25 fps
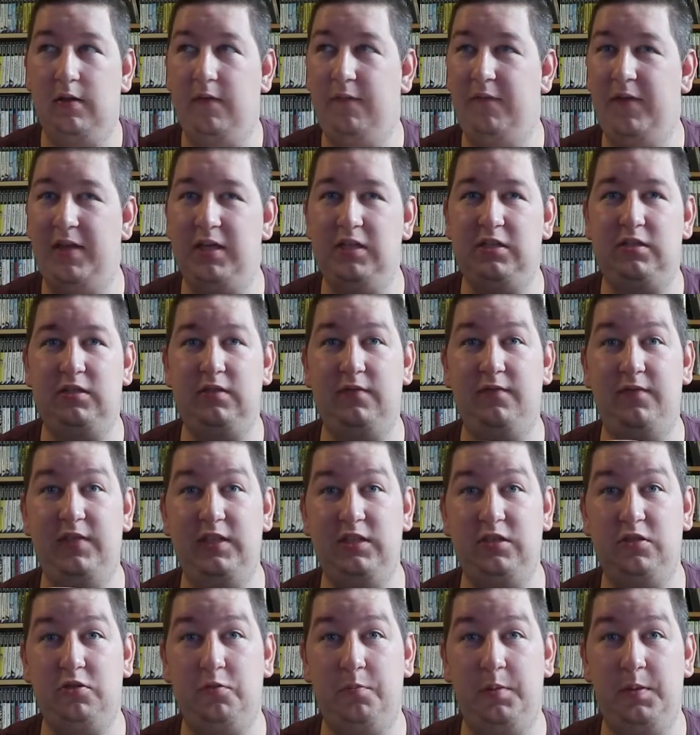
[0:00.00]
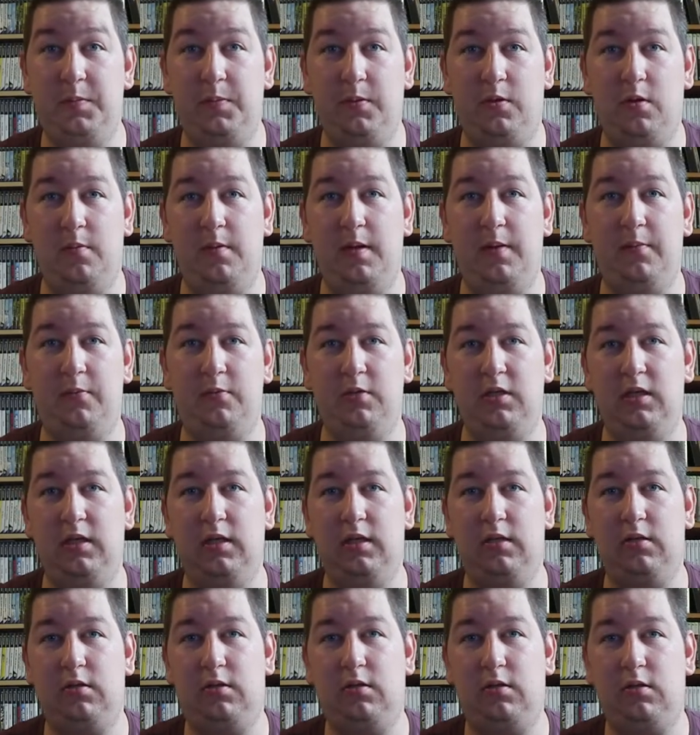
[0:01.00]
wenn ich, wie ich es schon mitbekommen habe, unter
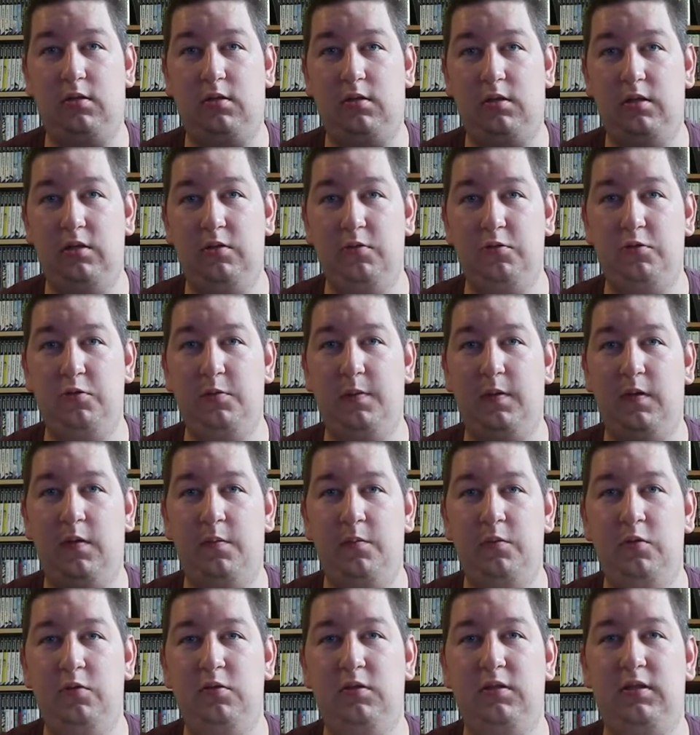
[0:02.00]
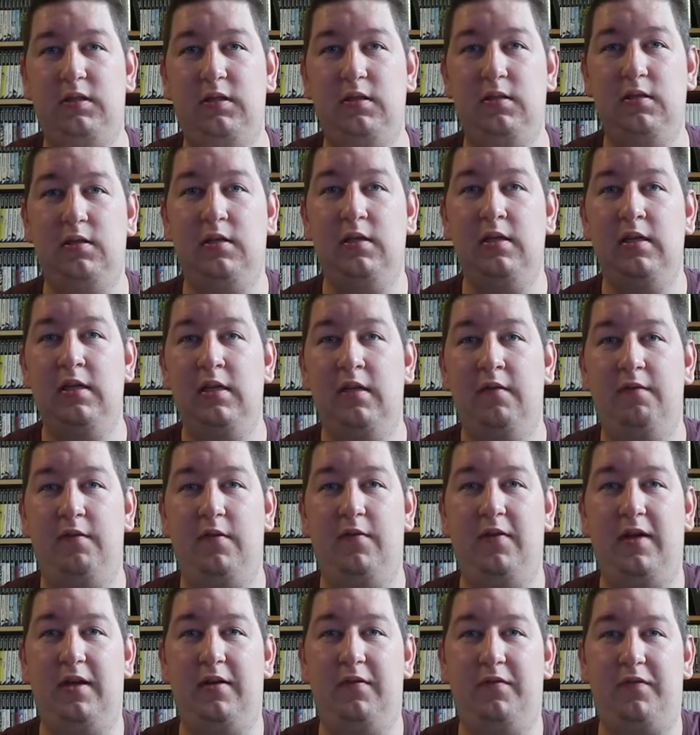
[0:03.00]
der YouTuber-Community,
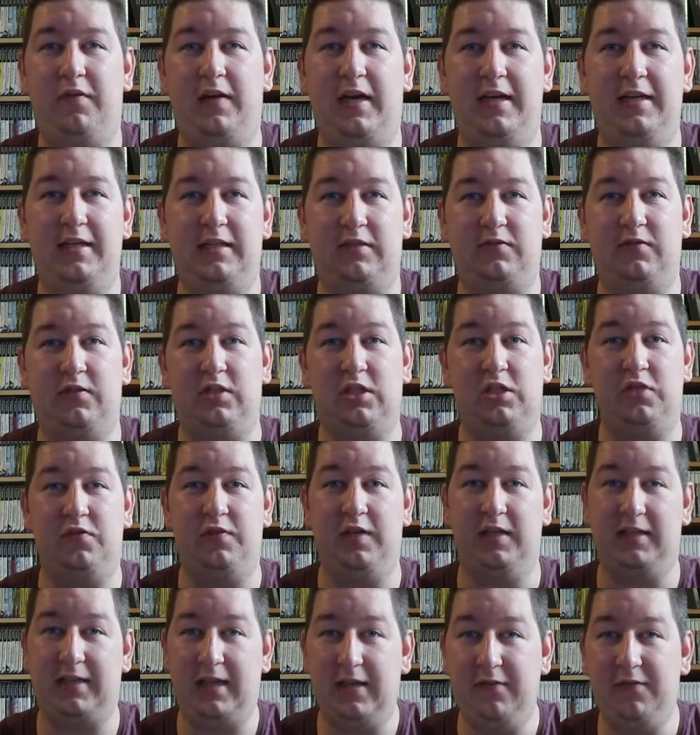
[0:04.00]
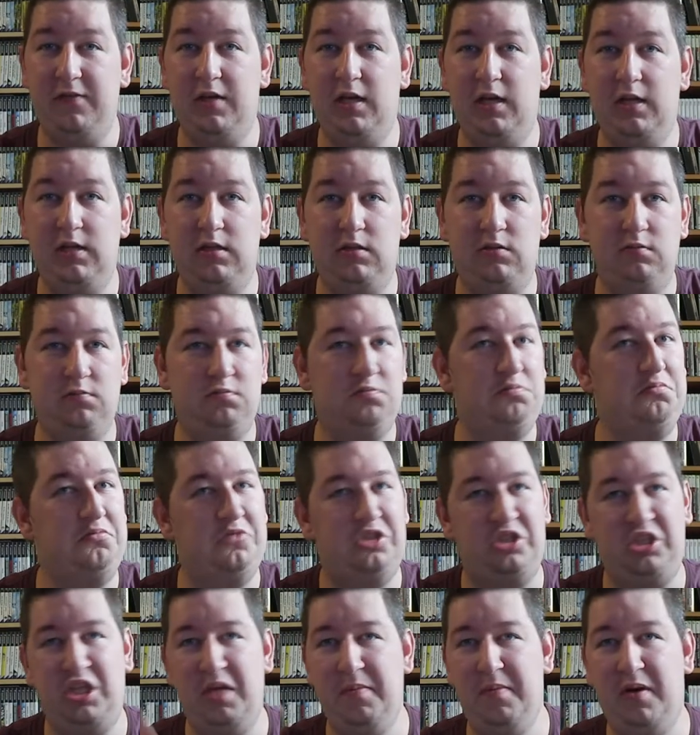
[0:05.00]
wir werden freitags wahrscheinlich wieder Treffen halten.
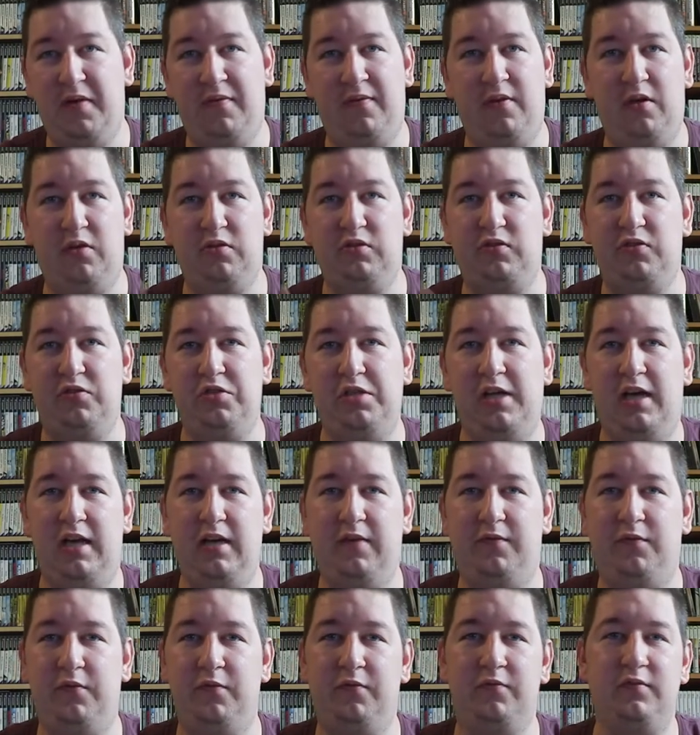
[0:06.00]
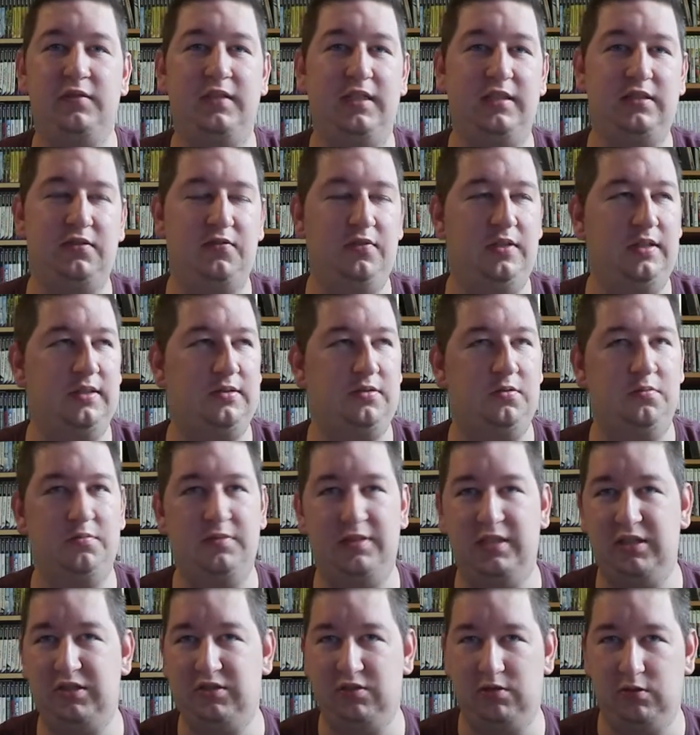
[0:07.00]
Ich gehe mal davon aus, zwischen Halle 5 und 6 wieder so um
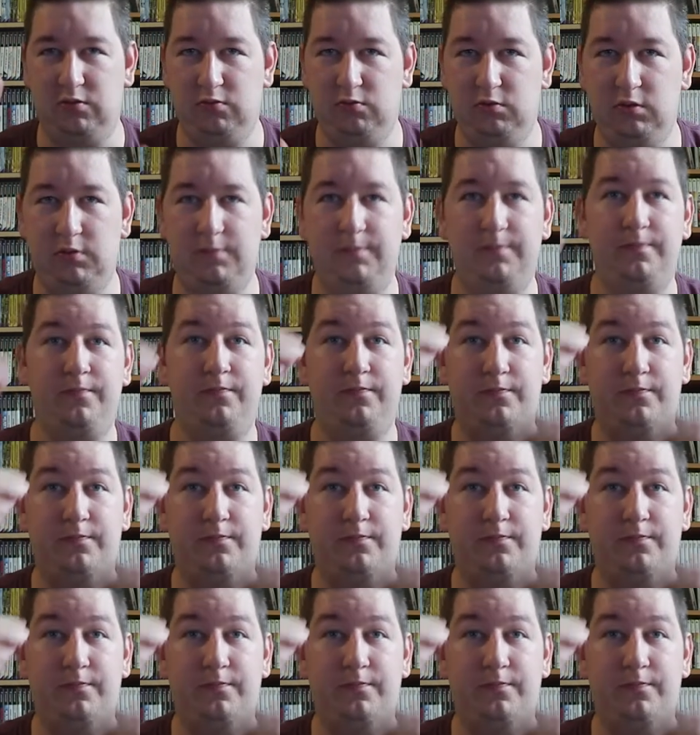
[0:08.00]
16 Uhr